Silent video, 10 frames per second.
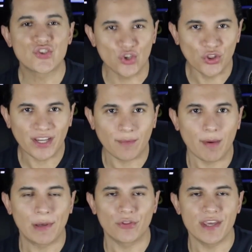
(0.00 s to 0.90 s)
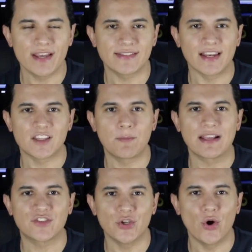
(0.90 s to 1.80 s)
Sonda graba melodías del
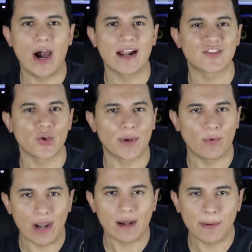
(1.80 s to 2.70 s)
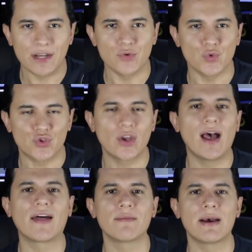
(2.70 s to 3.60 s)
espacio al sobrevolar Venus.
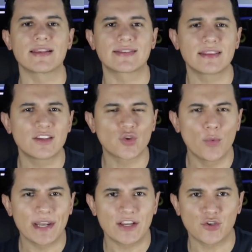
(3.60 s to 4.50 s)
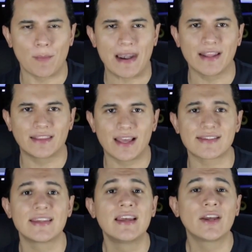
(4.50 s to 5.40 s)
Además, descubren
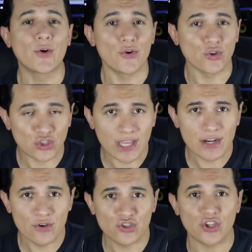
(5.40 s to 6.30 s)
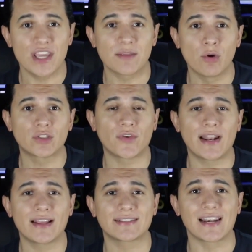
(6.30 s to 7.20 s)
exoplanetas con océanos y
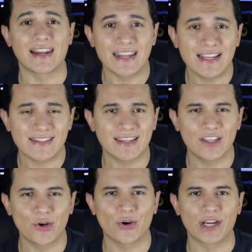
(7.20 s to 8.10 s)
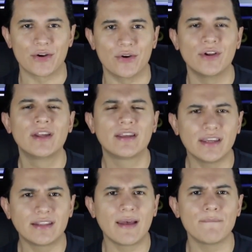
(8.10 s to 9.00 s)
atmósferas ricas en hidrógeno.
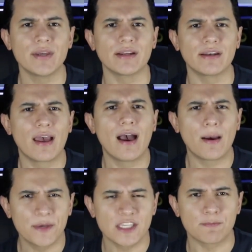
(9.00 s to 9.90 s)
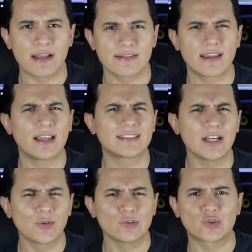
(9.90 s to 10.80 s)
Y también, avispas
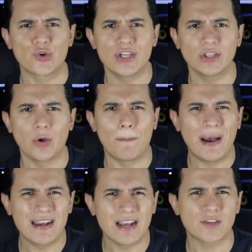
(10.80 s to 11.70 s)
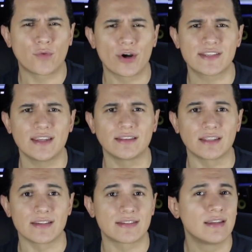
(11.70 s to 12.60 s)
están construyendo paneles
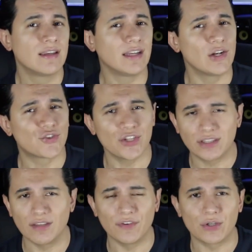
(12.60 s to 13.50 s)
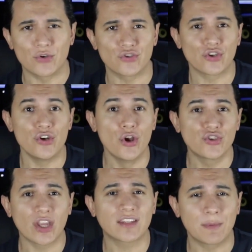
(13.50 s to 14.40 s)
fluorescentes y los científicos no
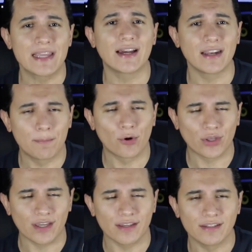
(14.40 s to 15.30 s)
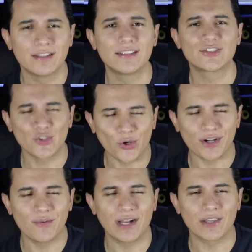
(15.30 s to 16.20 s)
se explican el porqué. Soy
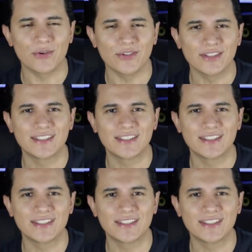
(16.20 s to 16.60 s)
Renevaldo.